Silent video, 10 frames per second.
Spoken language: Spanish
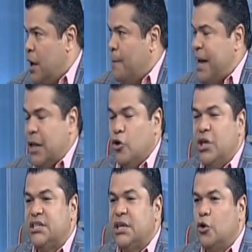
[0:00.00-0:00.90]
para no
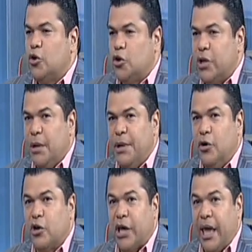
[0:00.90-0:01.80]
decir otro término
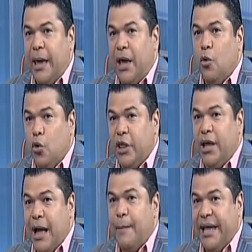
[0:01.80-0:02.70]
que
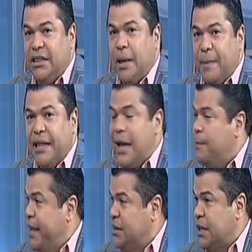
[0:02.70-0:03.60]
jurídicamente y
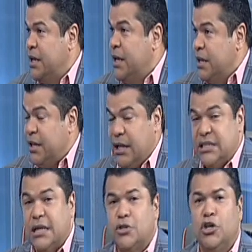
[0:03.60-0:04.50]
penalmente tiene
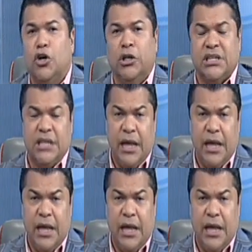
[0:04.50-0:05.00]
sanciones.